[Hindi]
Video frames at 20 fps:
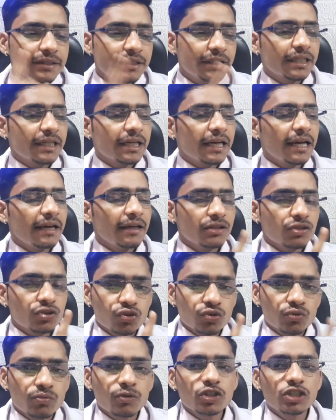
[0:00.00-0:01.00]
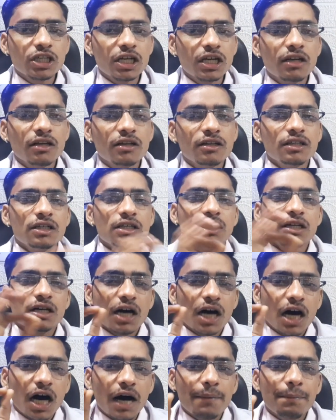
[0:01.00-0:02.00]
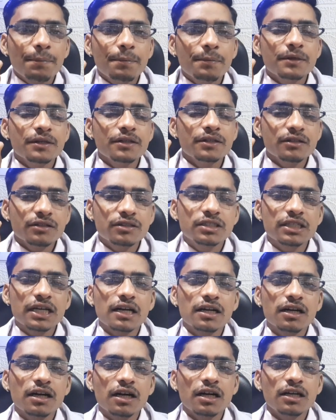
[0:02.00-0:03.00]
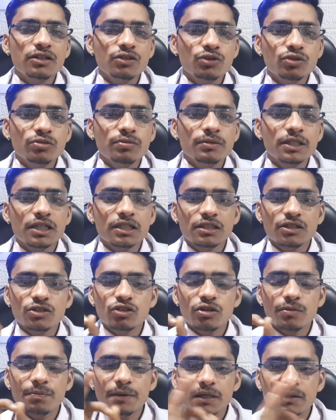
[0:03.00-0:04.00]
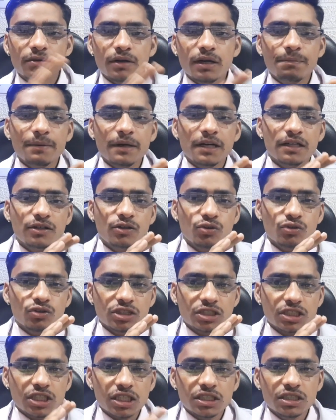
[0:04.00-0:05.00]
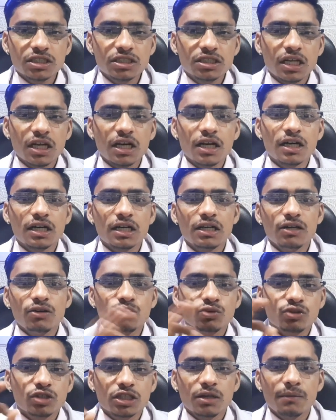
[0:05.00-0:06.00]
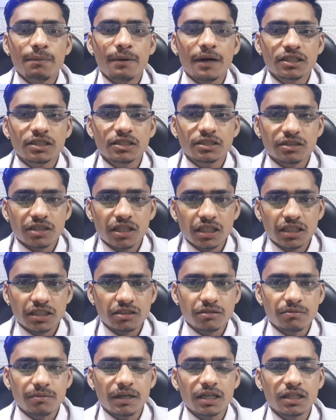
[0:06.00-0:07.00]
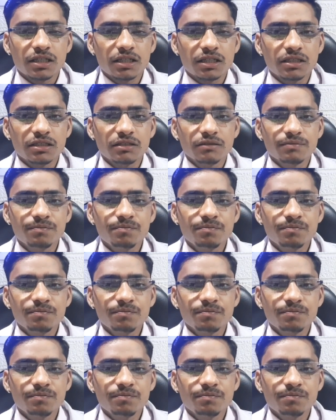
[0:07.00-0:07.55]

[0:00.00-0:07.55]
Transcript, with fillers: ये क्या है सोमो जल आप इस जल का अगर यूज़ भी करते हैं तो अपने एक बार पहले डॉक्टर से ही सलाह करें उसके बाद इसका इस्तेमाल करें